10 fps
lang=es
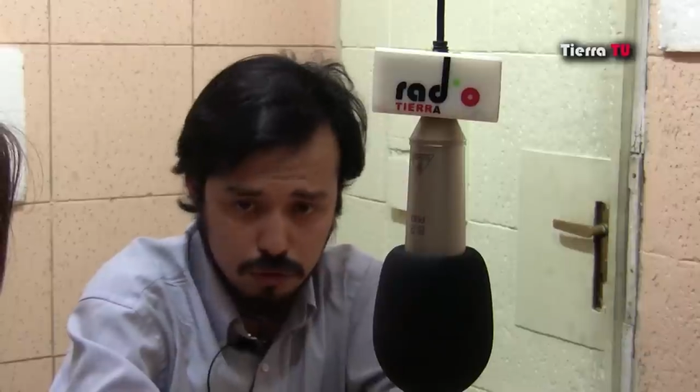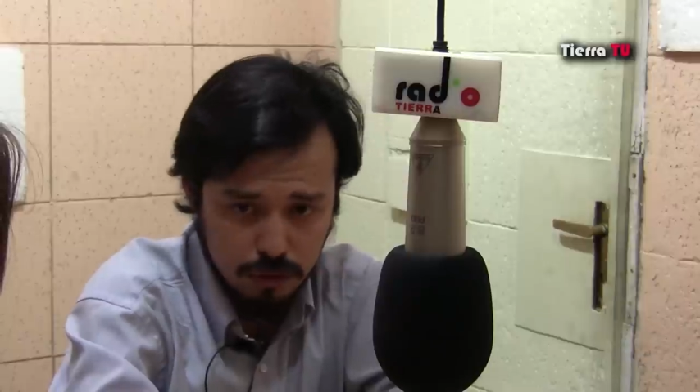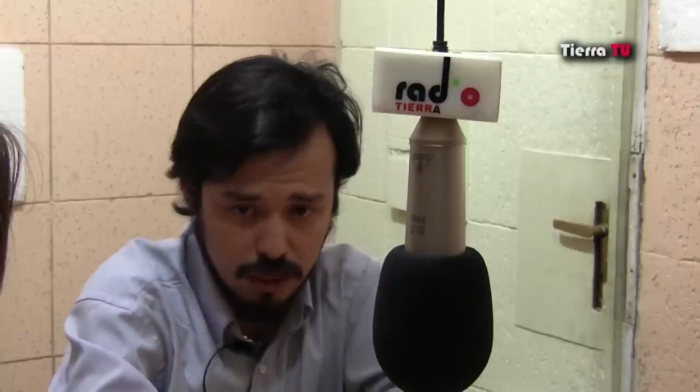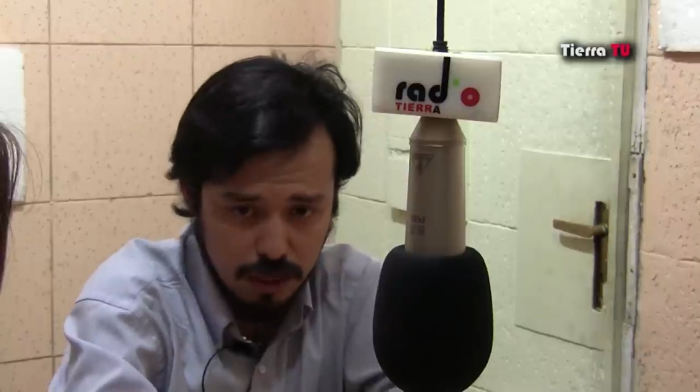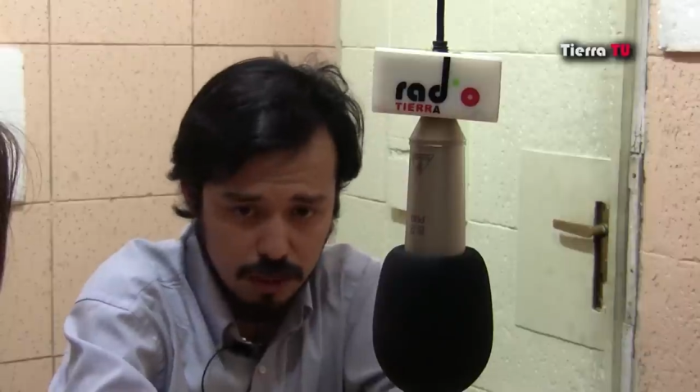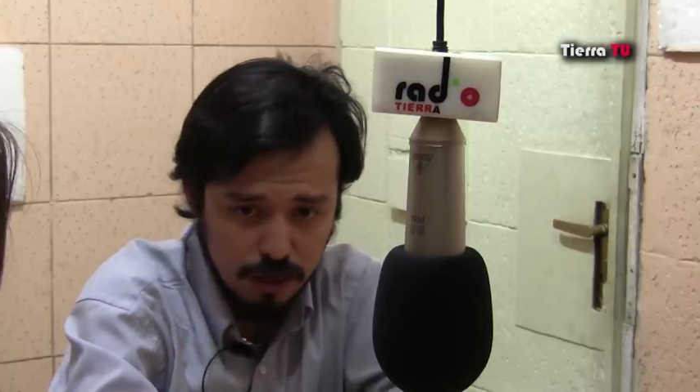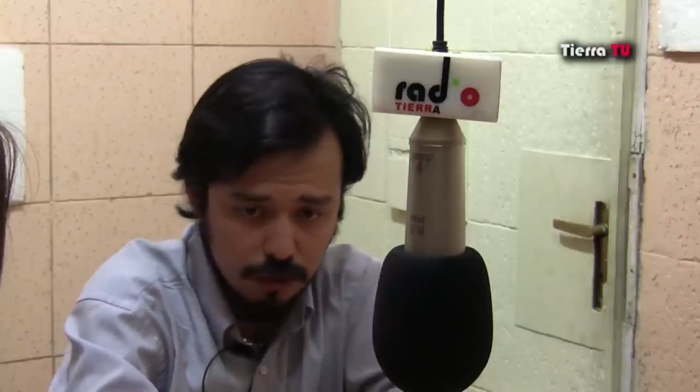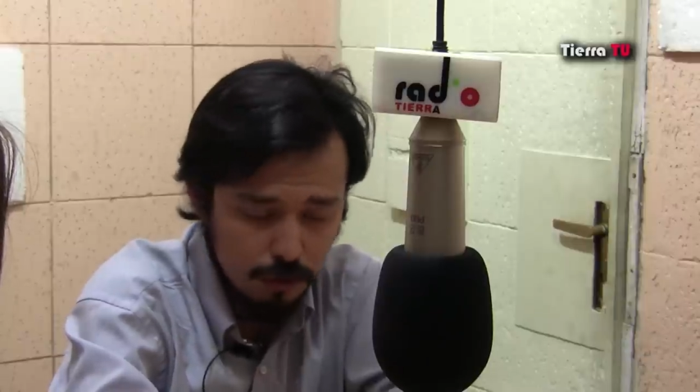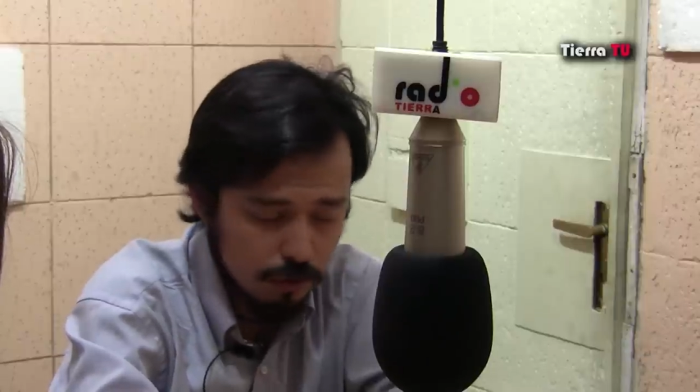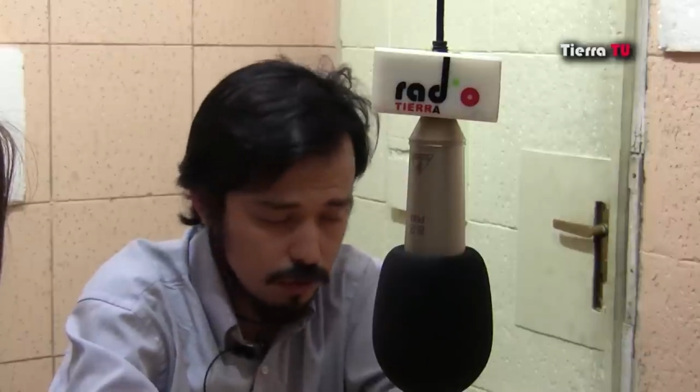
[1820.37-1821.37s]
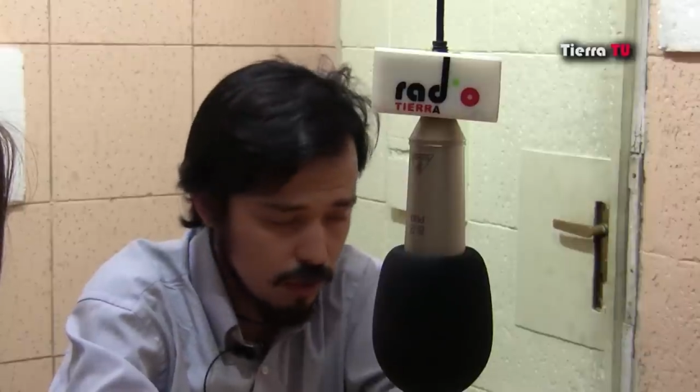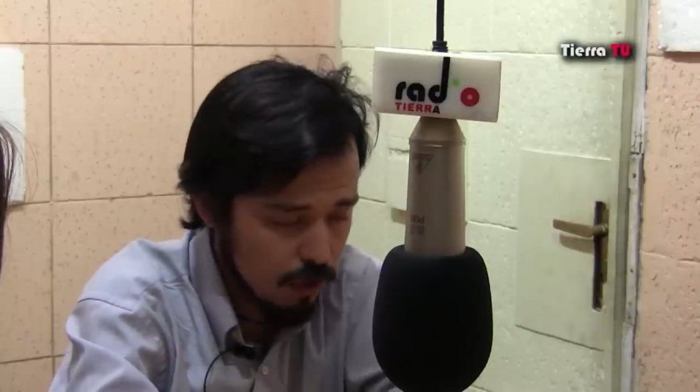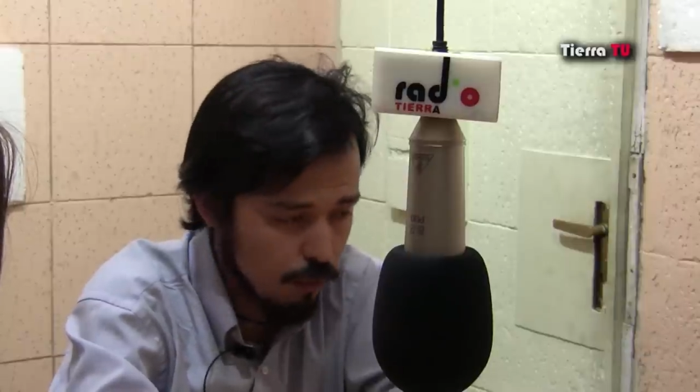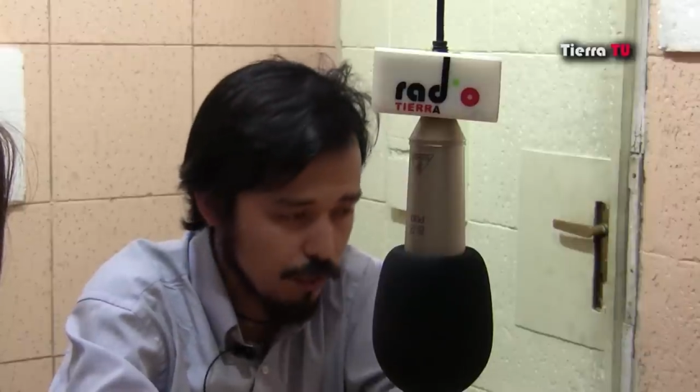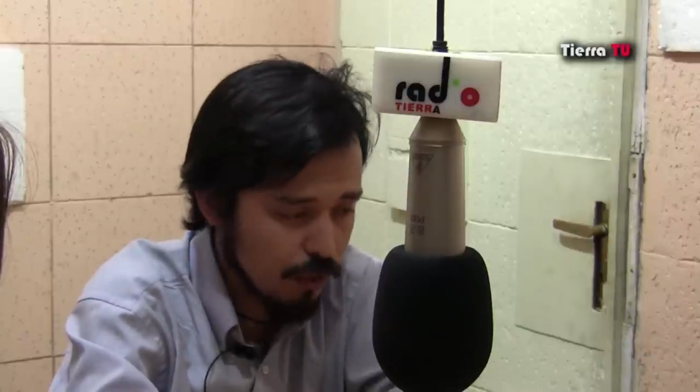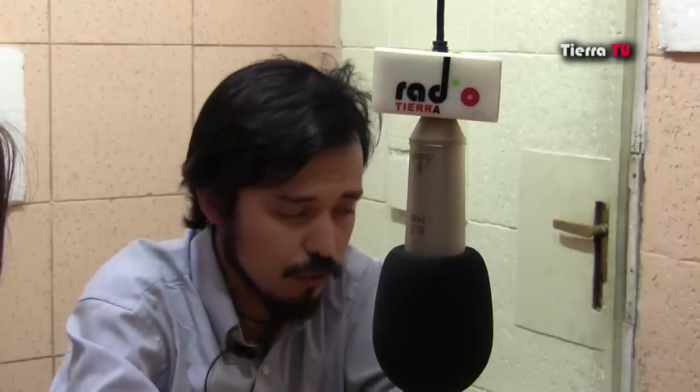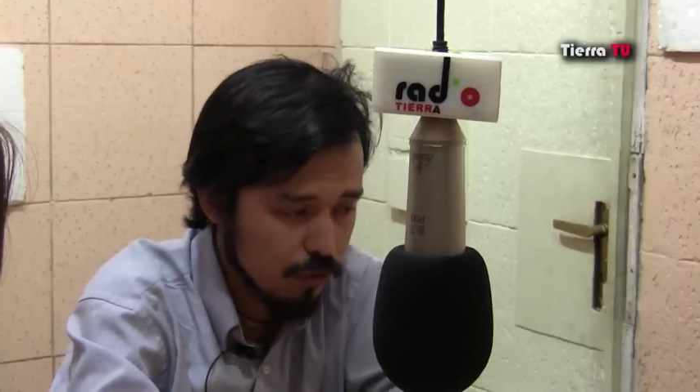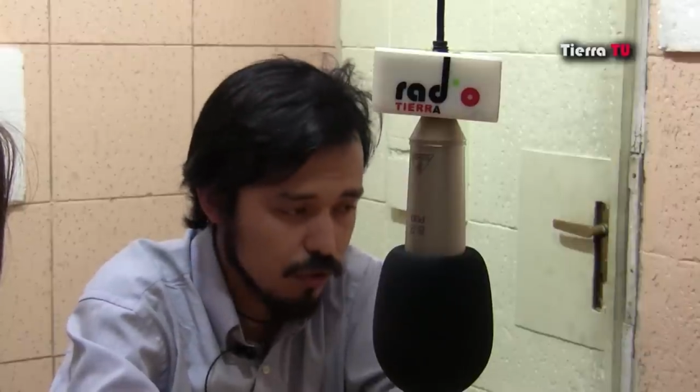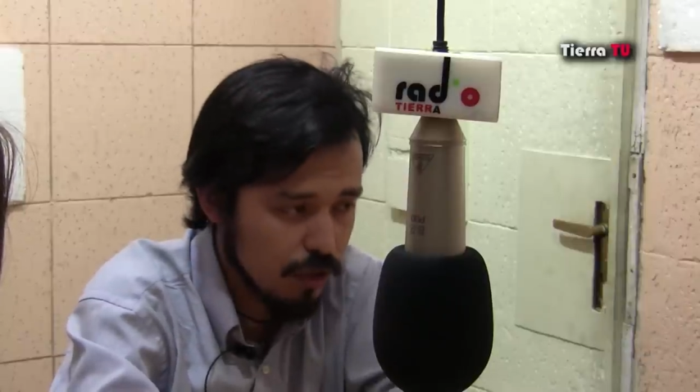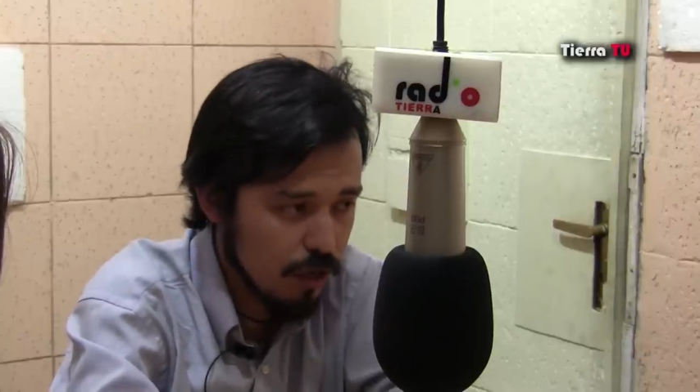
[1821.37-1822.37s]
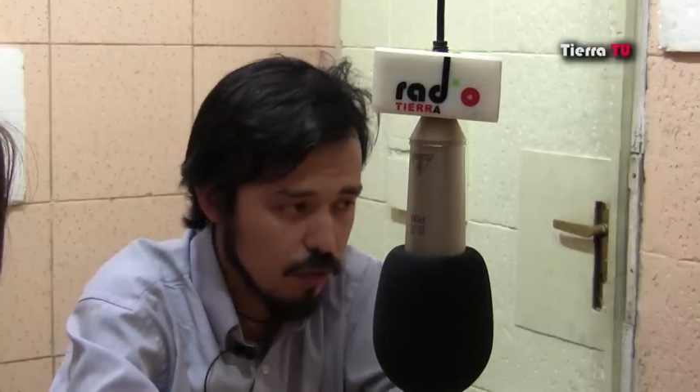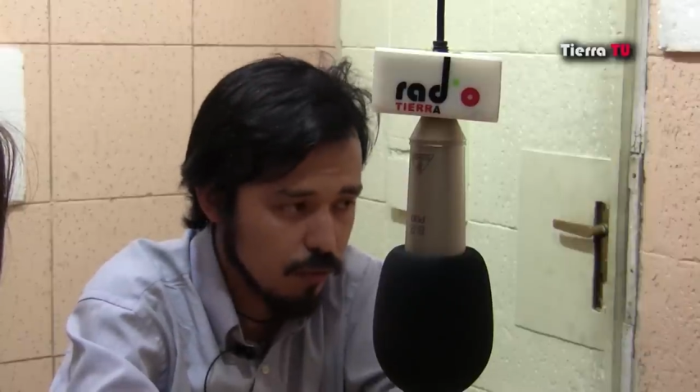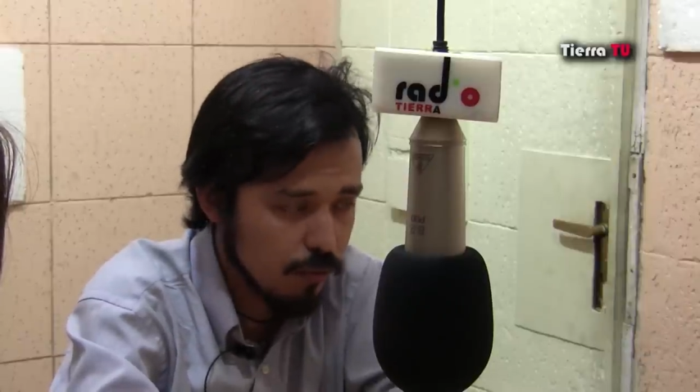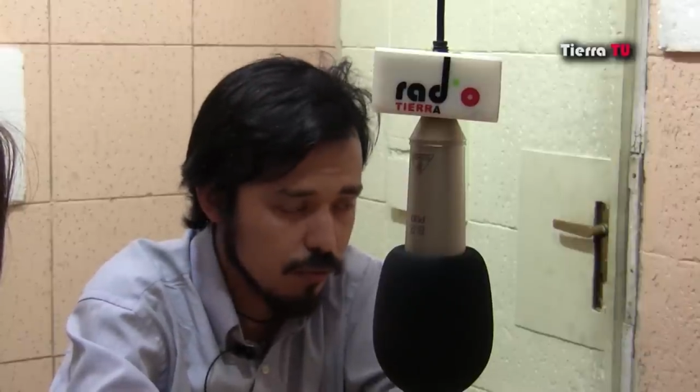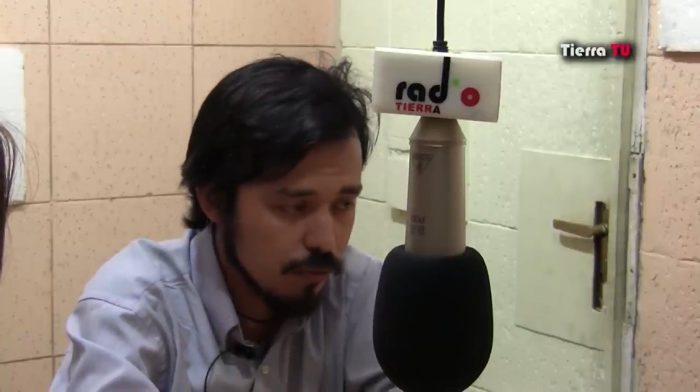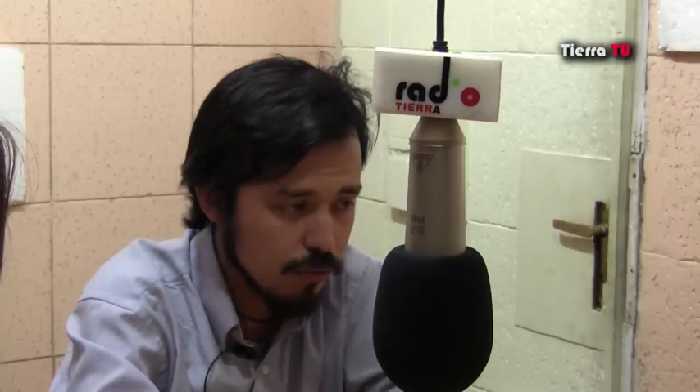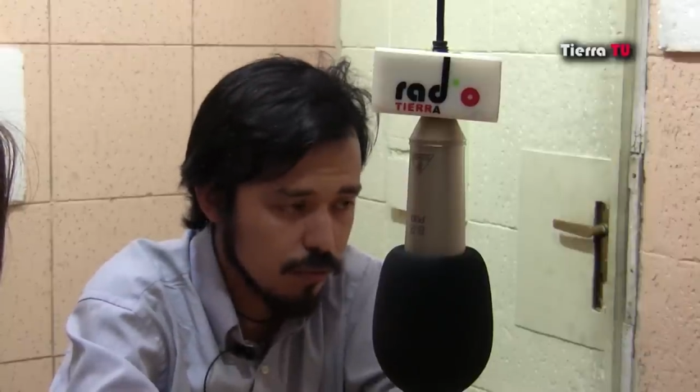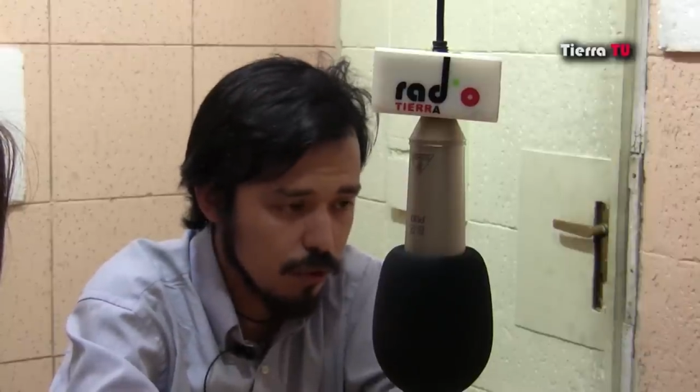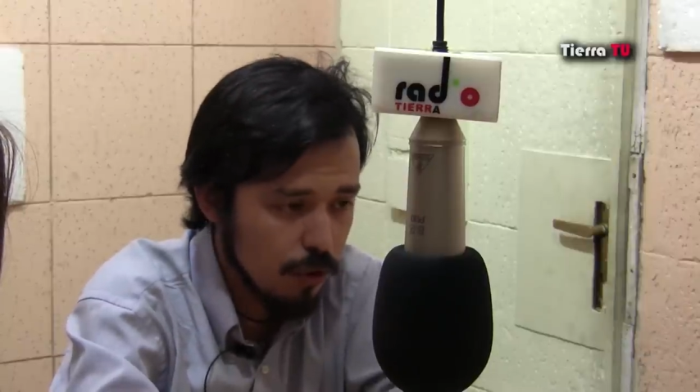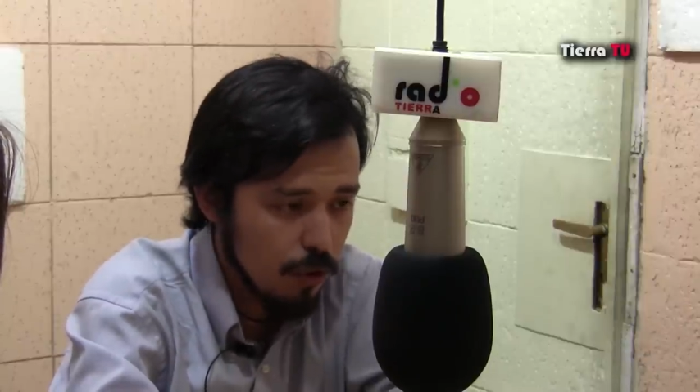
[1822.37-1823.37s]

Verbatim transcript: ya que el derecho que la comunicación sea un,